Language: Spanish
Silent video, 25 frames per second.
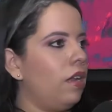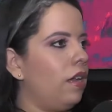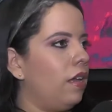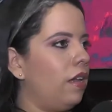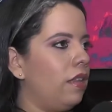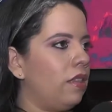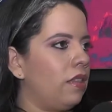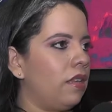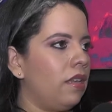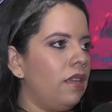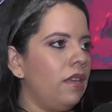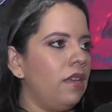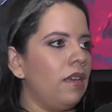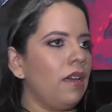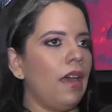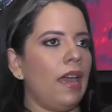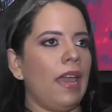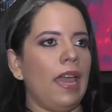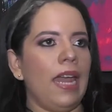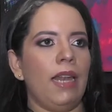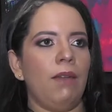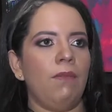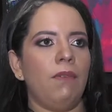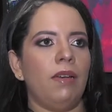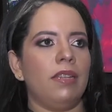la gente diga,
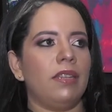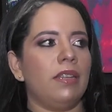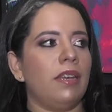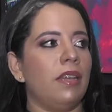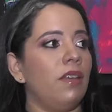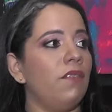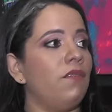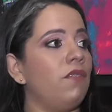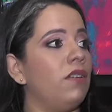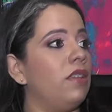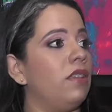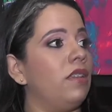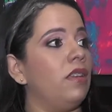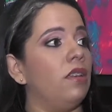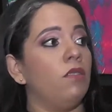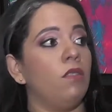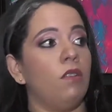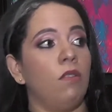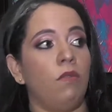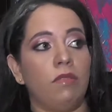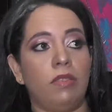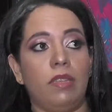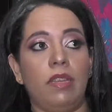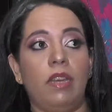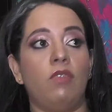Elba está defendiendo
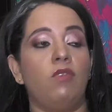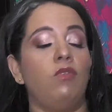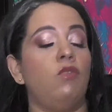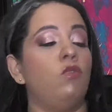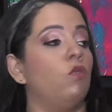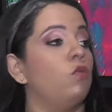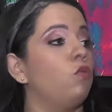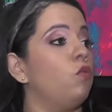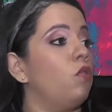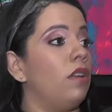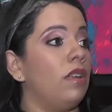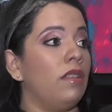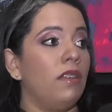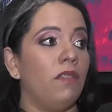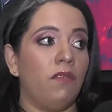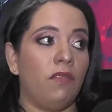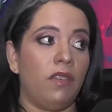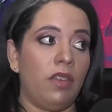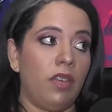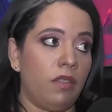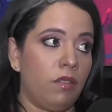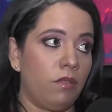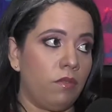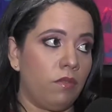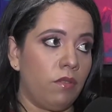la obesidad. Yo no la
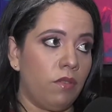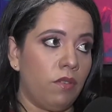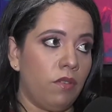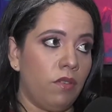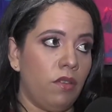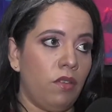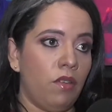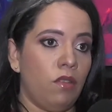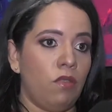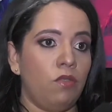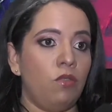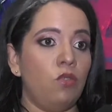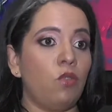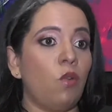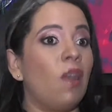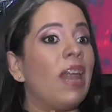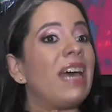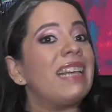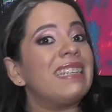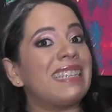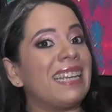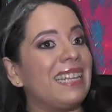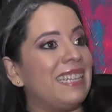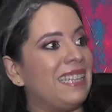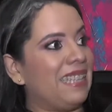defiendo. Yo la
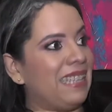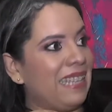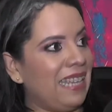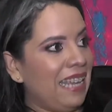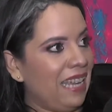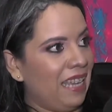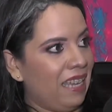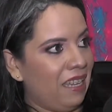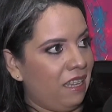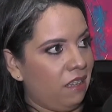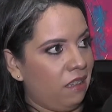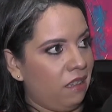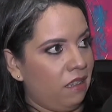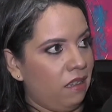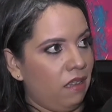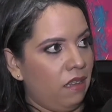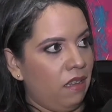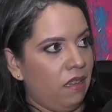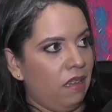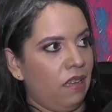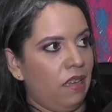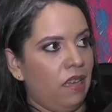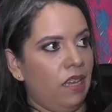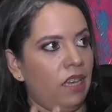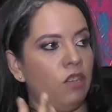acepté
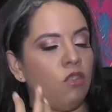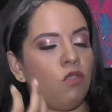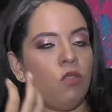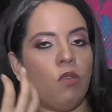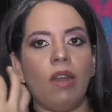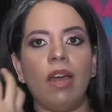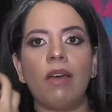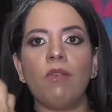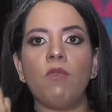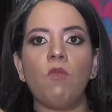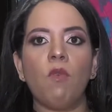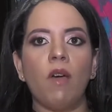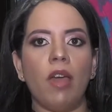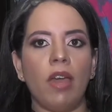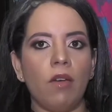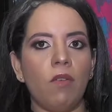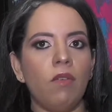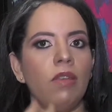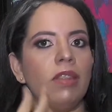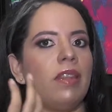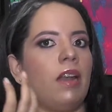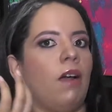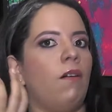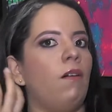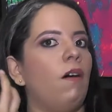y yo la juego
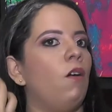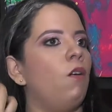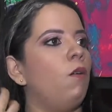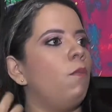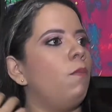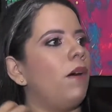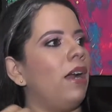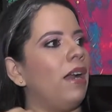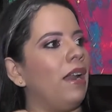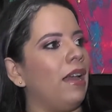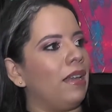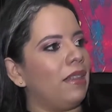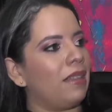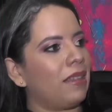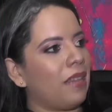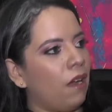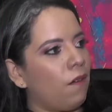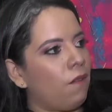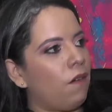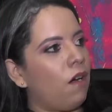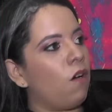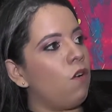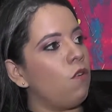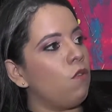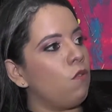y trabajo, para,
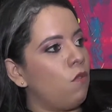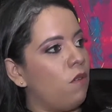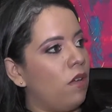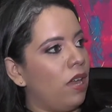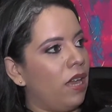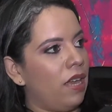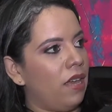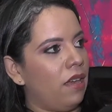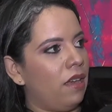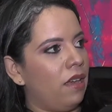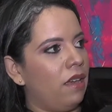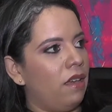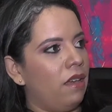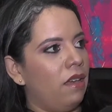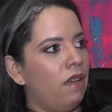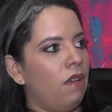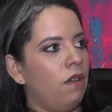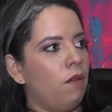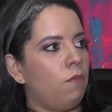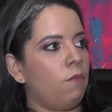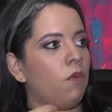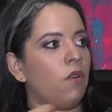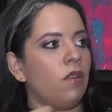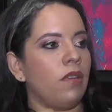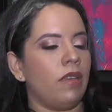trabajo con ella,
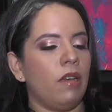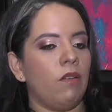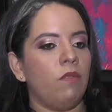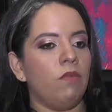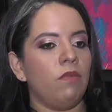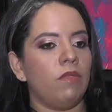porque es